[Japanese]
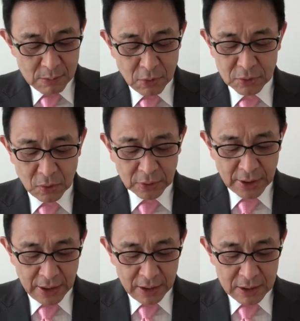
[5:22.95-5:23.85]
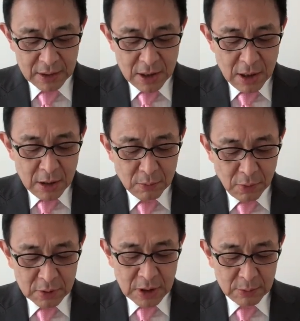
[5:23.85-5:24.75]
僕の答え
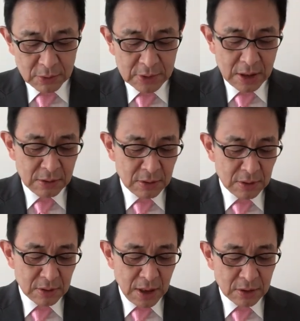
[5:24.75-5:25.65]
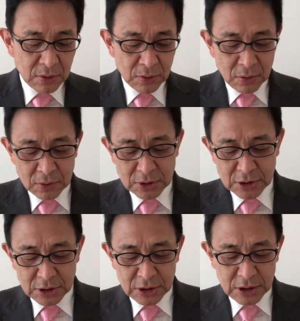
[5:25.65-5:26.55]
僕が持ってる落語の
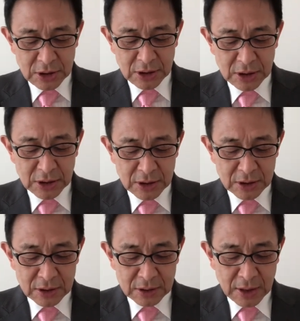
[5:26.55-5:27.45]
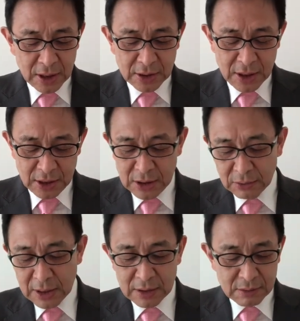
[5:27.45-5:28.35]
CD からでいい
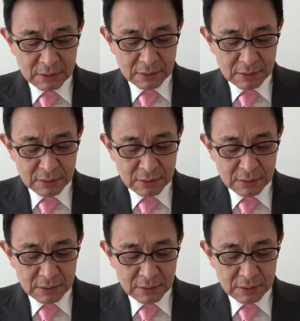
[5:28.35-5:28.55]
よね